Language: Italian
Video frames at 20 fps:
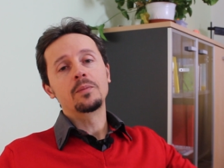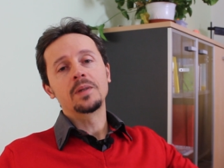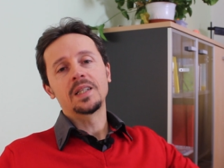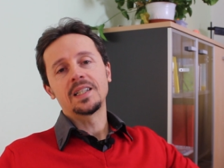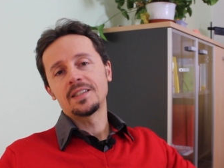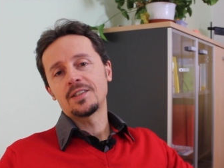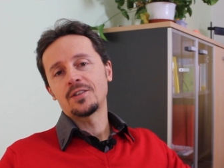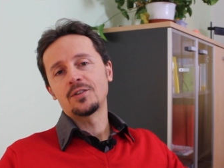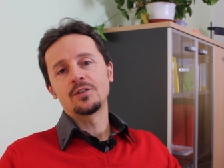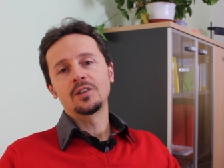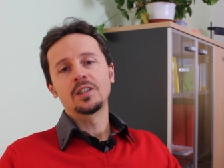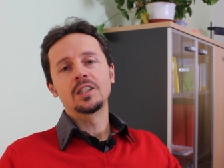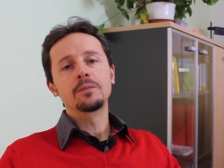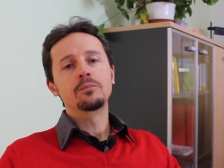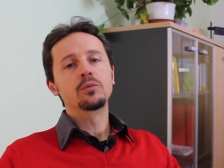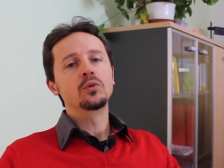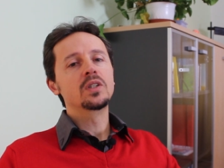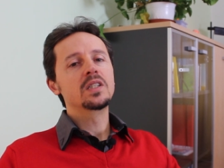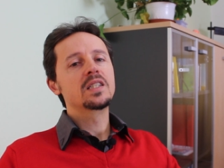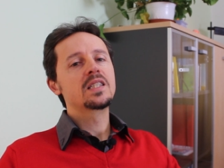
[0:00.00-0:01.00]
le operazioni di
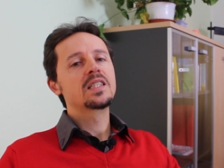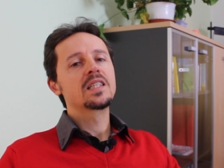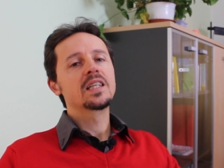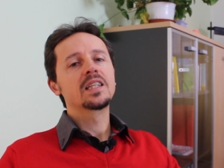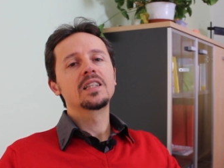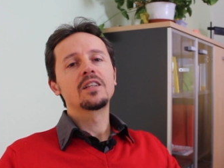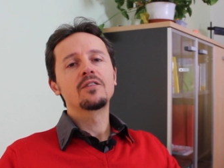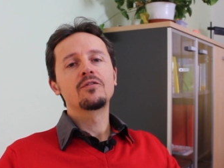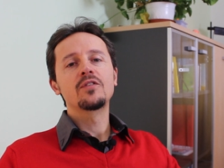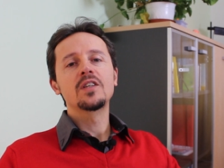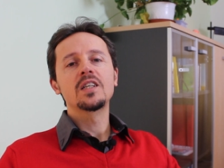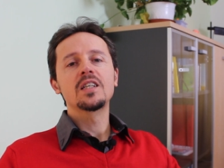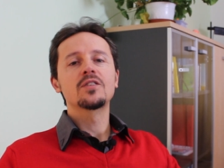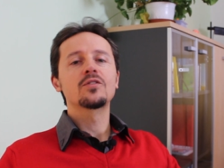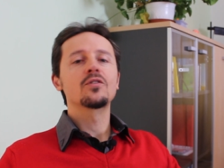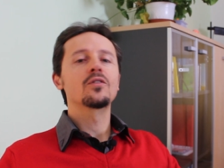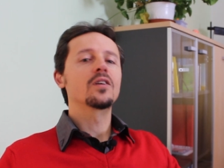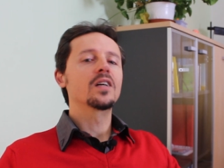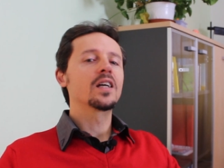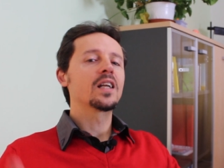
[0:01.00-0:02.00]
pulizia del viso,